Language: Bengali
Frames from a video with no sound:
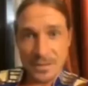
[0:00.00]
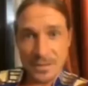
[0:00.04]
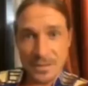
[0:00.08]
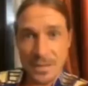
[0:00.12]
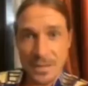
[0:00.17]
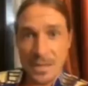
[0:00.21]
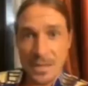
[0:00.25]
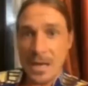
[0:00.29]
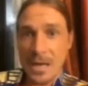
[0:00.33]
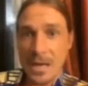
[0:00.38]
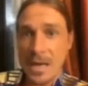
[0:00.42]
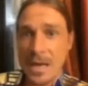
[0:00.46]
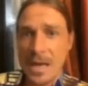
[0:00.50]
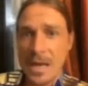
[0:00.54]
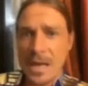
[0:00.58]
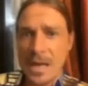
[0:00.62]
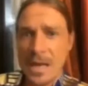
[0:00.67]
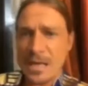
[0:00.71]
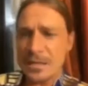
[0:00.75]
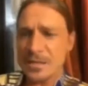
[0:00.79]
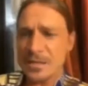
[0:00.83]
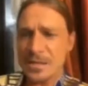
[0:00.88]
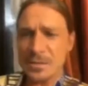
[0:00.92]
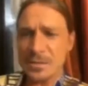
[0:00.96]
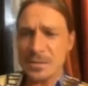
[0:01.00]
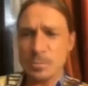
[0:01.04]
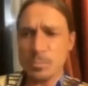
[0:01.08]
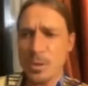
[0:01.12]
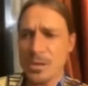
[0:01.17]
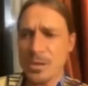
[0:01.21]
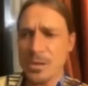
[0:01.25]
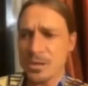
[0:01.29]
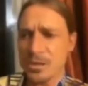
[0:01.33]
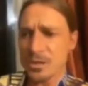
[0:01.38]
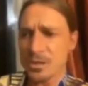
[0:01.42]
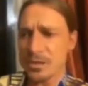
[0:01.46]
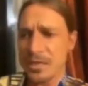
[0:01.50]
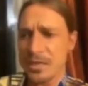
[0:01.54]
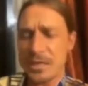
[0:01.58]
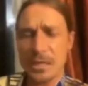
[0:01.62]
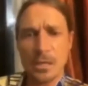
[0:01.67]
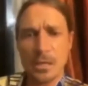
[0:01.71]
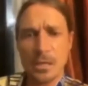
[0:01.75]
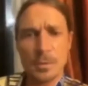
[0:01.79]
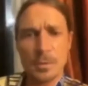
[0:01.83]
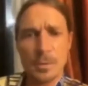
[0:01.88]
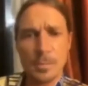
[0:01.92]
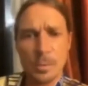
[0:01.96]
ব্রেকিং নিউজ আইপিএল
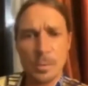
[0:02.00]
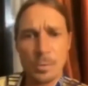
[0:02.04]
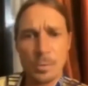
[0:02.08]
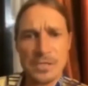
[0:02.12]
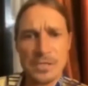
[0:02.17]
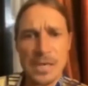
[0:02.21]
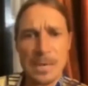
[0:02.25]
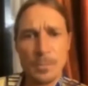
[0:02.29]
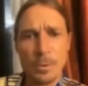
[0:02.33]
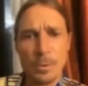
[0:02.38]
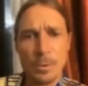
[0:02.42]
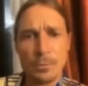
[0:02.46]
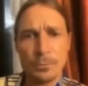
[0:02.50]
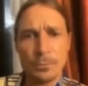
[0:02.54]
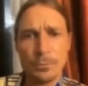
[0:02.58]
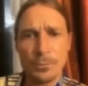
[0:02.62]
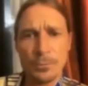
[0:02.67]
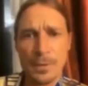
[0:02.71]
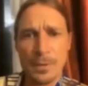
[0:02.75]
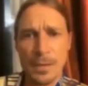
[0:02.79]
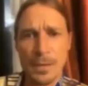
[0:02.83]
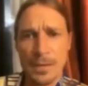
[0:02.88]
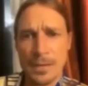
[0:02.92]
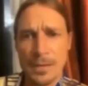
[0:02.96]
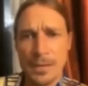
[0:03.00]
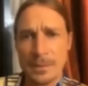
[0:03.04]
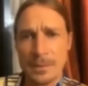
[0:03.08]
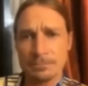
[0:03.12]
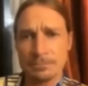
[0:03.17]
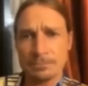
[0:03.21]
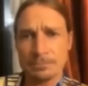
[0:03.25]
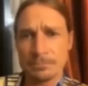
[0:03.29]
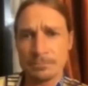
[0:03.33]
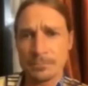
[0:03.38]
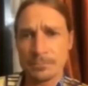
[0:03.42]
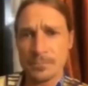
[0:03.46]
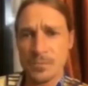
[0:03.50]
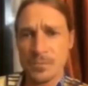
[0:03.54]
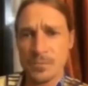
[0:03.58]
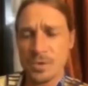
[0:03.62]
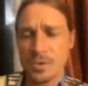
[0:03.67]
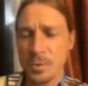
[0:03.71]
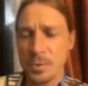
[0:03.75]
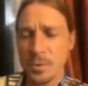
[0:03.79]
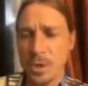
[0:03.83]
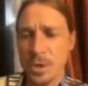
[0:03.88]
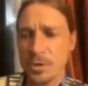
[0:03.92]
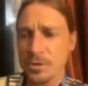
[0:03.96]
নিয়ে বোমা ফাটানো মন্তব্য করার
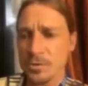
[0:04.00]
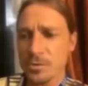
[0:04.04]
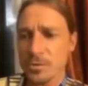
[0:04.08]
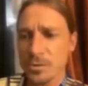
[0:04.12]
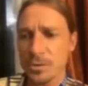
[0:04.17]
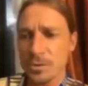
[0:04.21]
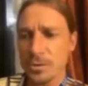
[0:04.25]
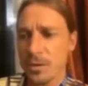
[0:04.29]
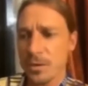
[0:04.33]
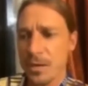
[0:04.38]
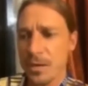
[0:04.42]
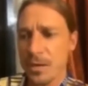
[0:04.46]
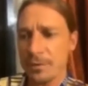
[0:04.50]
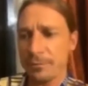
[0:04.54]
একদিন পরই